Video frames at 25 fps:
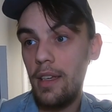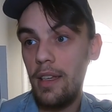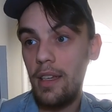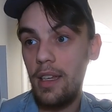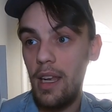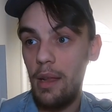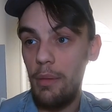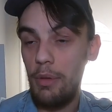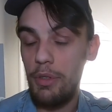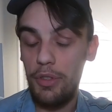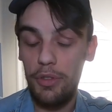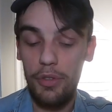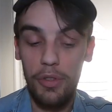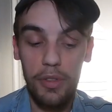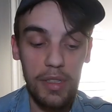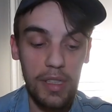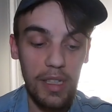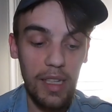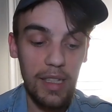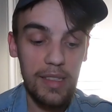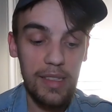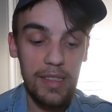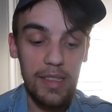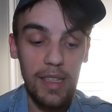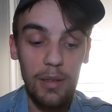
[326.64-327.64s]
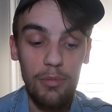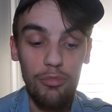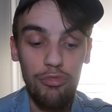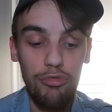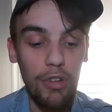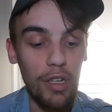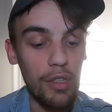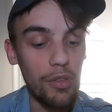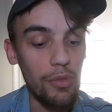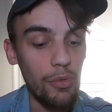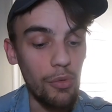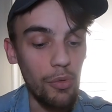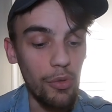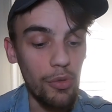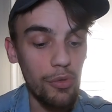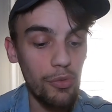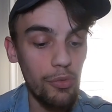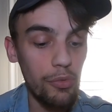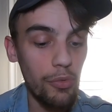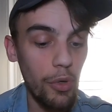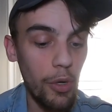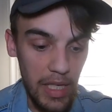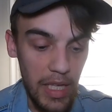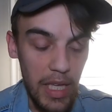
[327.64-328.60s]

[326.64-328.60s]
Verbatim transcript: la maison de retraite, c'est un point de non-retour.